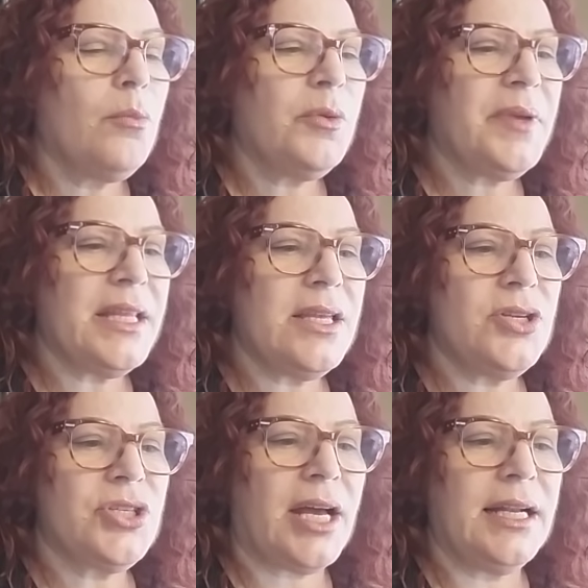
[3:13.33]
ممكن
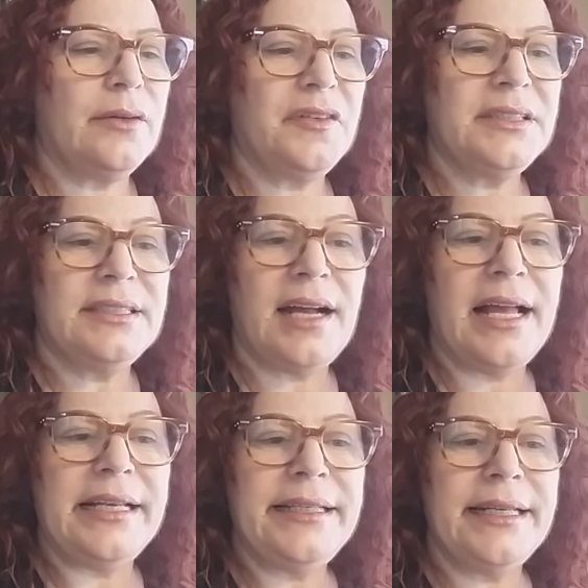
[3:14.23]
يرجع لفترة
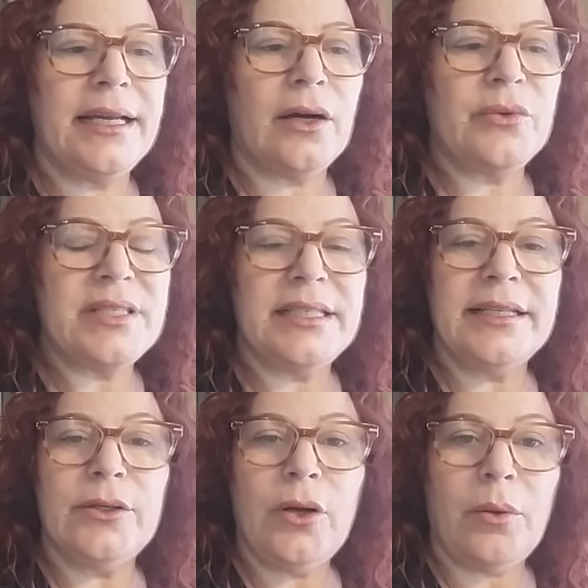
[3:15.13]
قليلة او
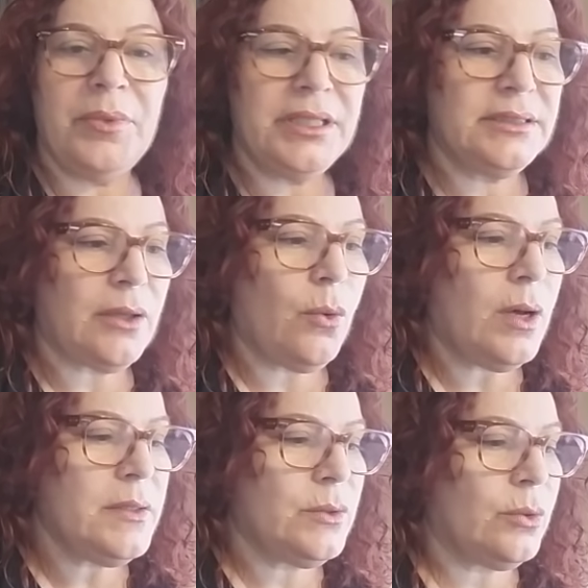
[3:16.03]
يصير نوع من
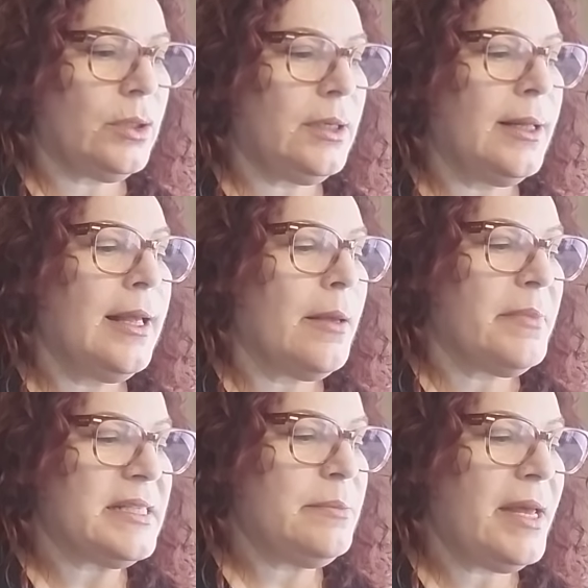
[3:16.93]
التواصل
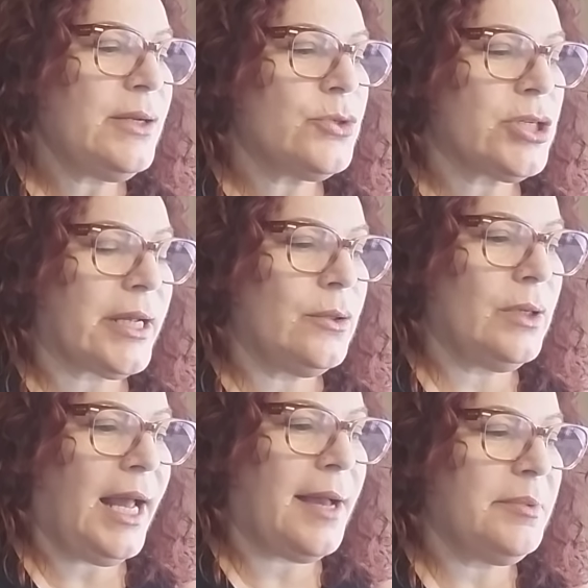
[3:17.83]
بس منو
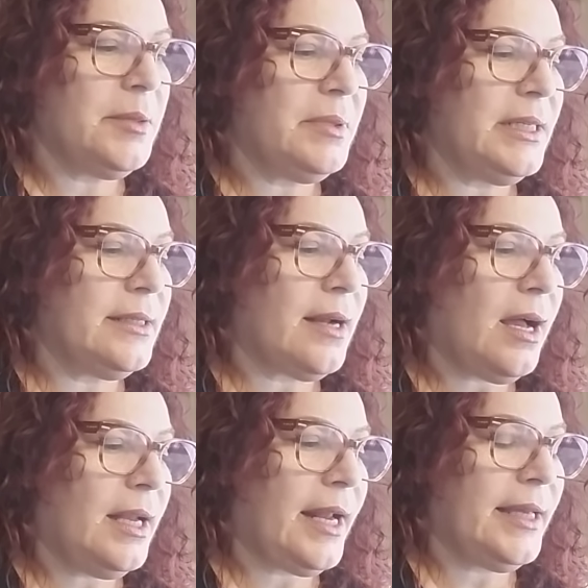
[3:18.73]
شكله الحبيب اللي
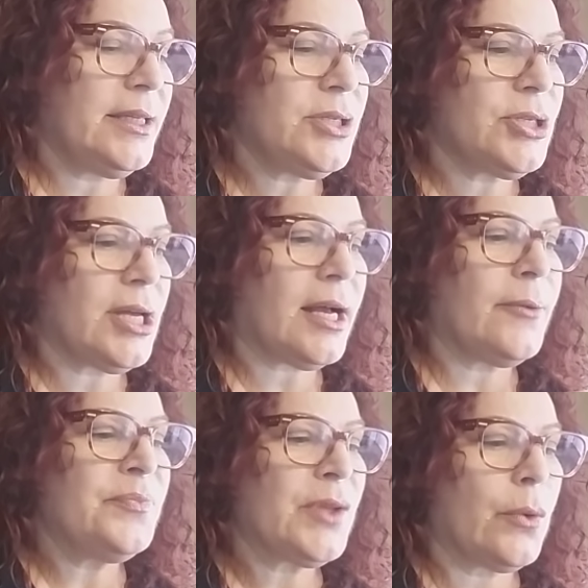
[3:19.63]
راح رح يرجع
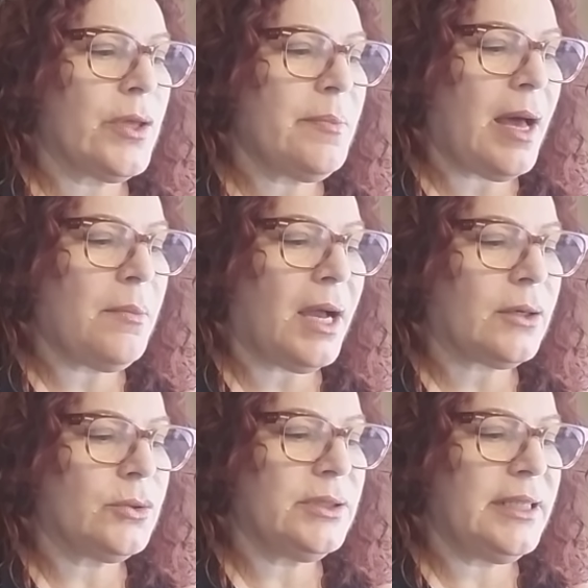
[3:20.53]
ويبقى
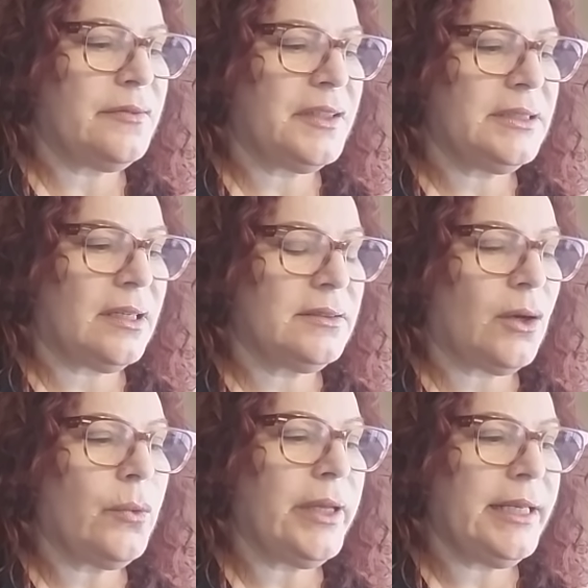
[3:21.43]
معكم لفترة
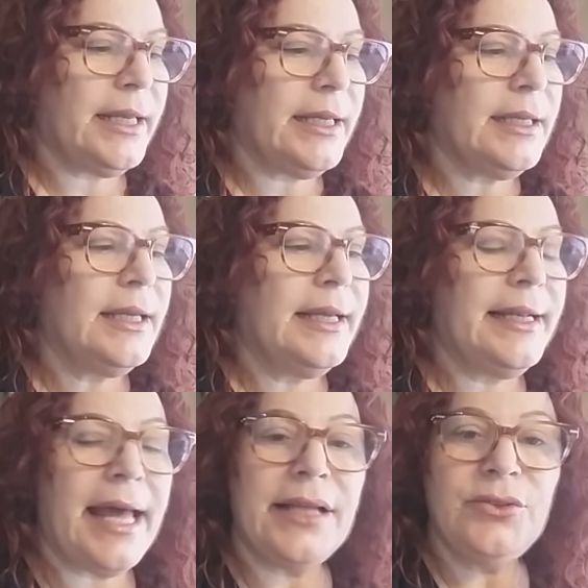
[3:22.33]
طويلة
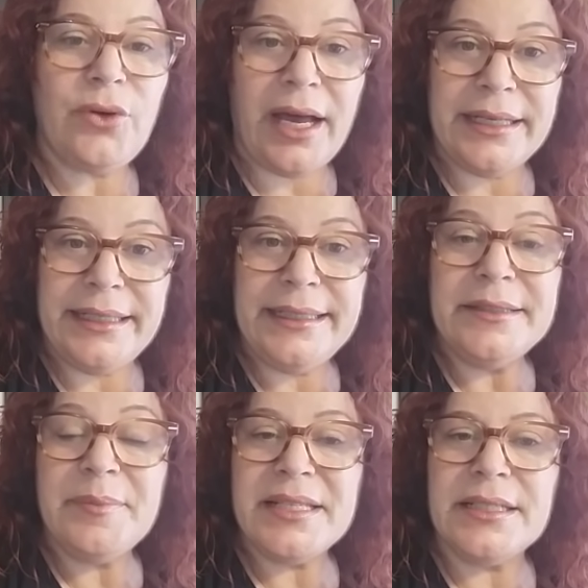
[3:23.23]
لأنه
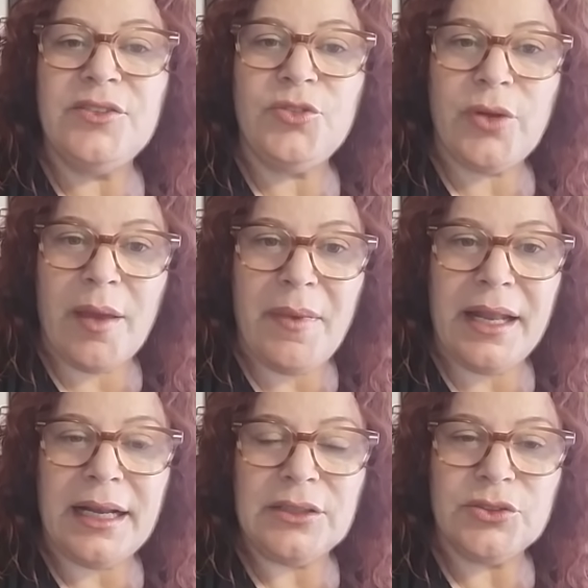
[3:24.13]
عنيد بس انتو
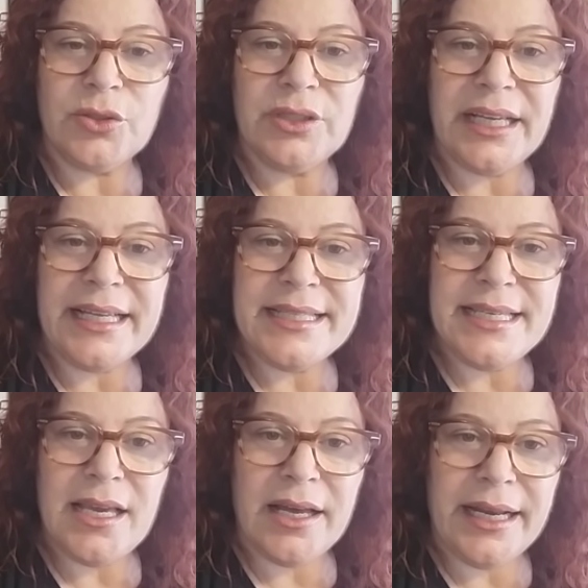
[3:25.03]
كمان عندكم
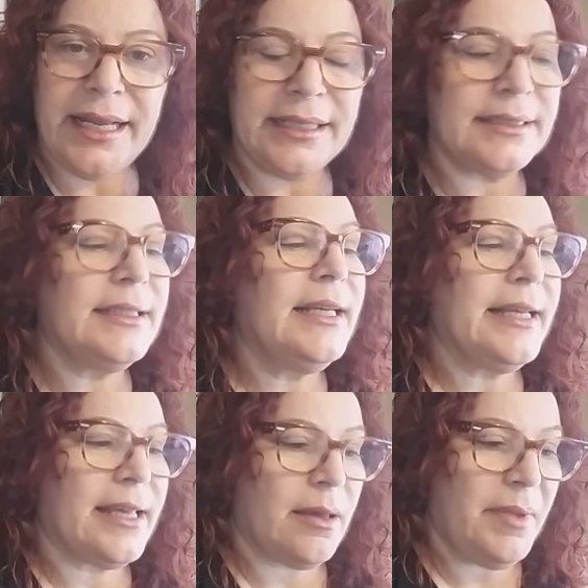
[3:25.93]
اختيارين
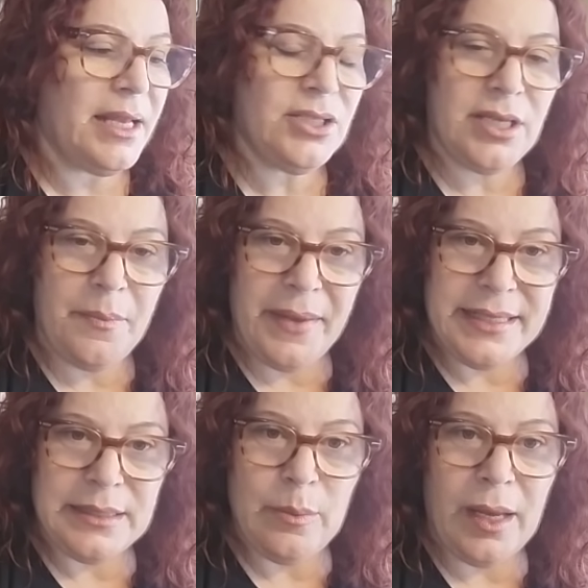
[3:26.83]
كمان شاب
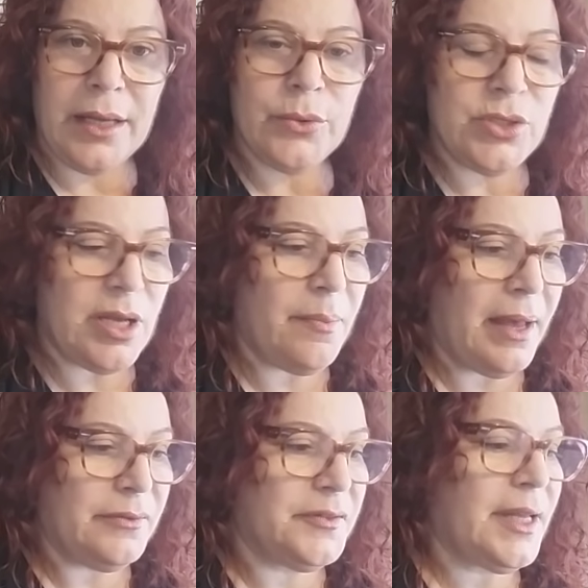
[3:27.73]
أسمر وشاب
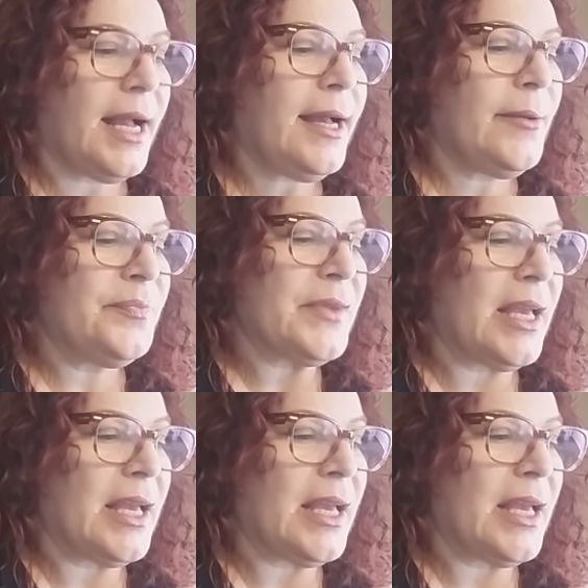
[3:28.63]
أفتح